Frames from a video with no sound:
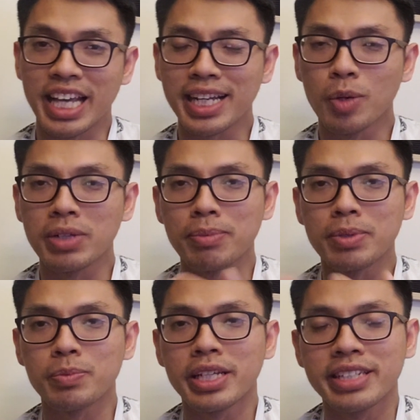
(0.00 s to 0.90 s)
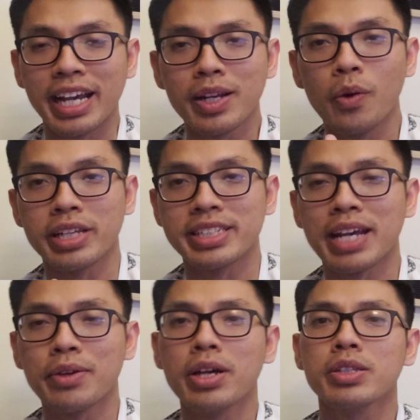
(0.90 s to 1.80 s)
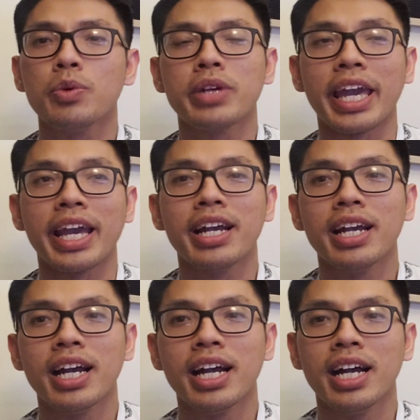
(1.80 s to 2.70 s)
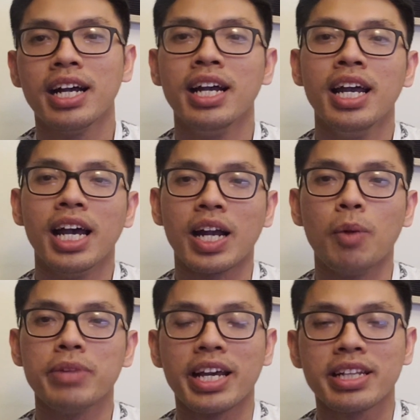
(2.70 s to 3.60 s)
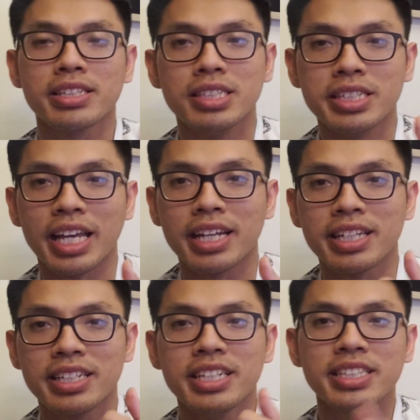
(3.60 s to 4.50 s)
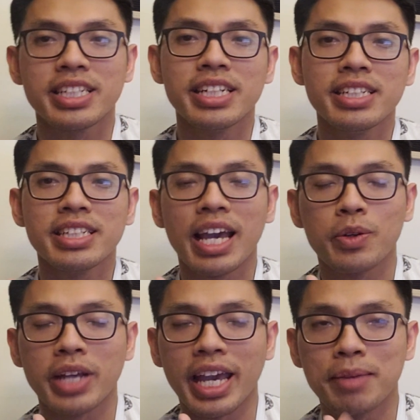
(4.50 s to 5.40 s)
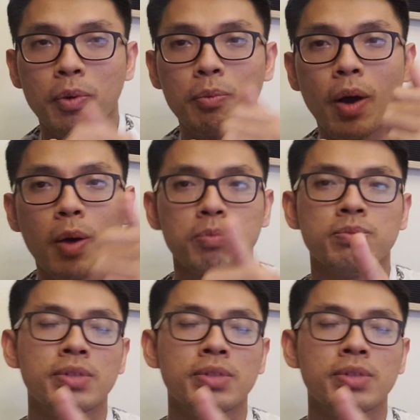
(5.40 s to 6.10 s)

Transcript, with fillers: đã cung cấp thông tin dẫn nguồn và sau đó chú ngạn uh, cũng đã thừa nhận về đính chính vào ngày mùng 1